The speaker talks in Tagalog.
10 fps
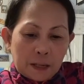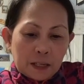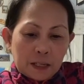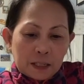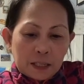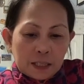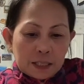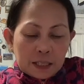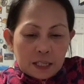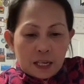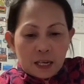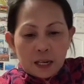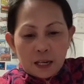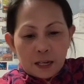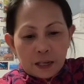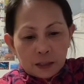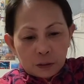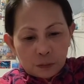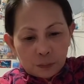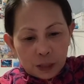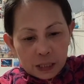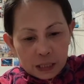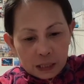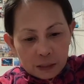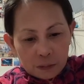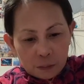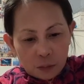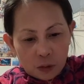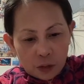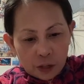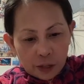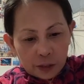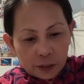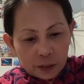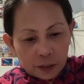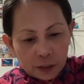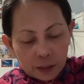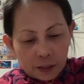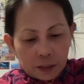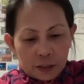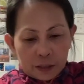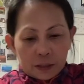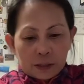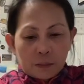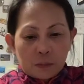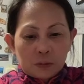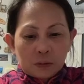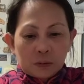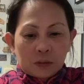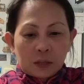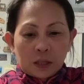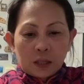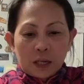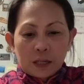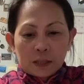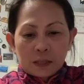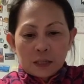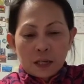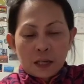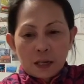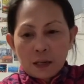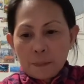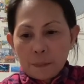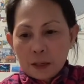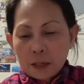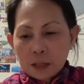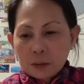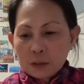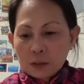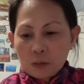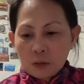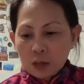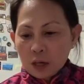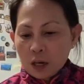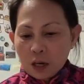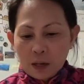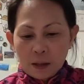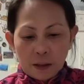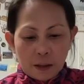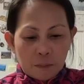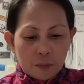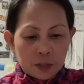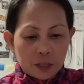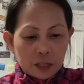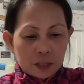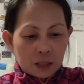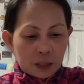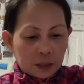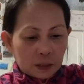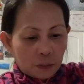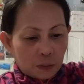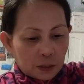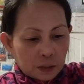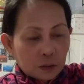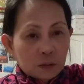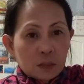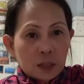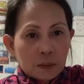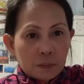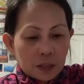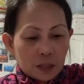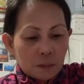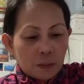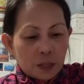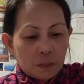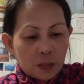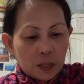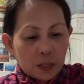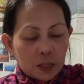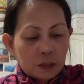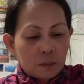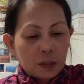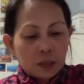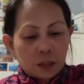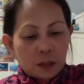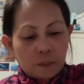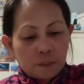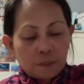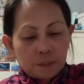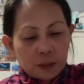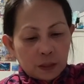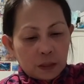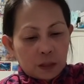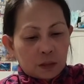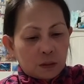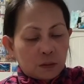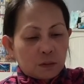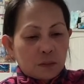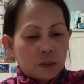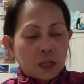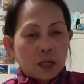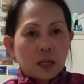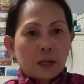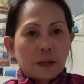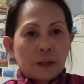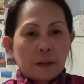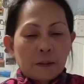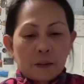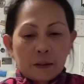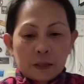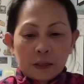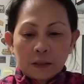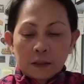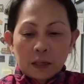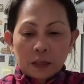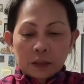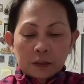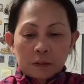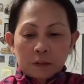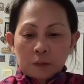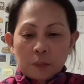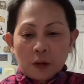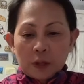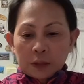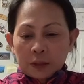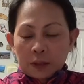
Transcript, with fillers: Ayan, guys. Uh, itong palising bar, sabon to siya, guys, na pang ano sa mukha. Pwede yan sa katawan. Yung mga mga may mga itim-itim. Yung mga dark spot.